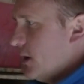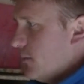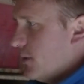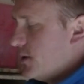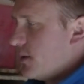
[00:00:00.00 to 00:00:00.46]

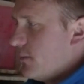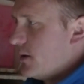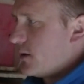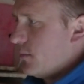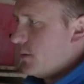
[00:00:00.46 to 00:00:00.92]

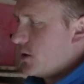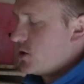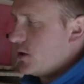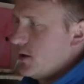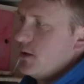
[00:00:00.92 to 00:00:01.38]
Będziemy
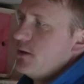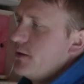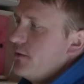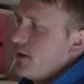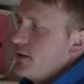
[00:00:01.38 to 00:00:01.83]
robić e,
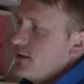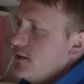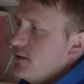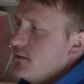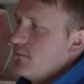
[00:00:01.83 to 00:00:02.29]

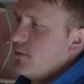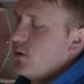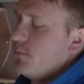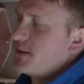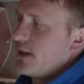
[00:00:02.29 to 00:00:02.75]
rywali,
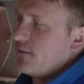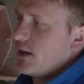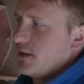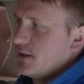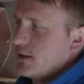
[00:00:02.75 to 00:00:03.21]

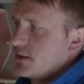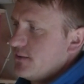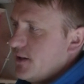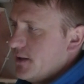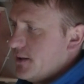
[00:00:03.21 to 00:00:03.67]
obstawianie, tak
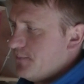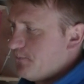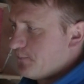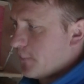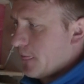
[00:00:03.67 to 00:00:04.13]
zwane
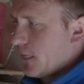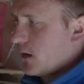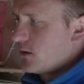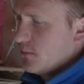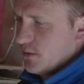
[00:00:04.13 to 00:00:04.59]

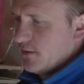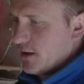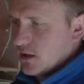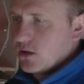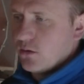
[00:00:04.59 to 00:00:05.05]
mm,
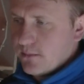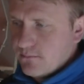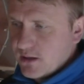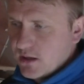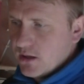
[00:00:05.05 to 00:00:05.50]
typowanie
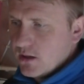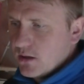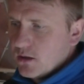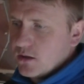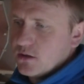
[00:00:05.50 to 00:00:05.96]
gołębi.
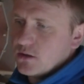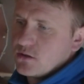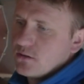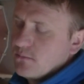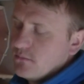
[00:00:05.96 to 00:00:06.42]

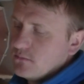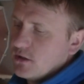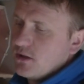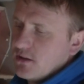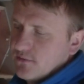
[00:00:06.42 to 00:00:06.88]

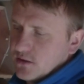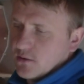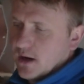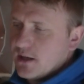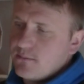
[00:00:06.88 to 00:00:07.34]

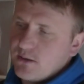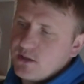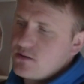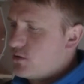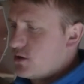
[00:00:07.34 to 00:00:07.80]
Indywidualnie
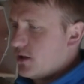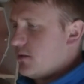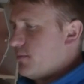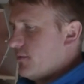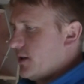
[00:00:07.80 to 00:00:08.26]
będzie można
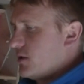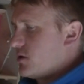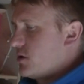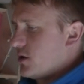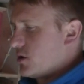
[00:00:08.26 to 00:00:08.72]

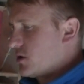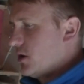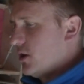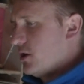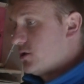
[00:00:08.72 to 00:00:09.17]
typować, czy też,
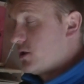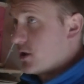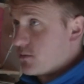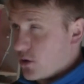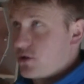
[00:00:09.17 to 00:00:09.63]
czy
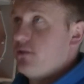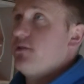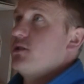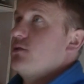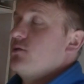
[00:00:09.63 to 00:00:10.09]
też
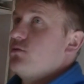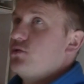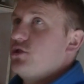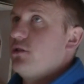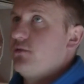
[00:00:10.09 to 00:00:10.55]
możliwe, że to
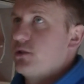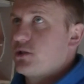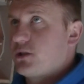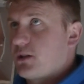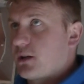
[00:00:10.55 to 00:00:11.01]
drużynowo
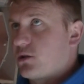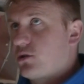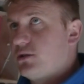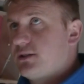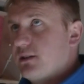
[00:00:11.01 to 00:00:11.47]
jeszcze tak do
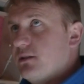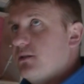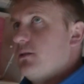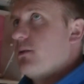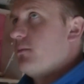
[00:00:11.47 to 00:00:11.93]
końca
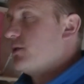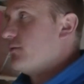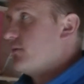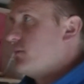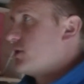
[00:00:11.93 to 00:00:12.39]
nie mamy
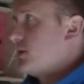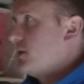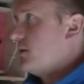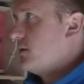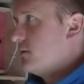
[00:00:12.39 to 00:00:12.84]
to wymyśl,
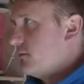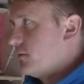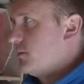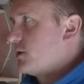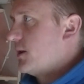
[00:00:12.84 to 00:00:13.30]

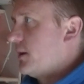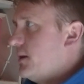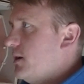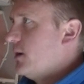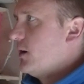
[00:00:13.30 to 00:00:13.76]
wymyślane.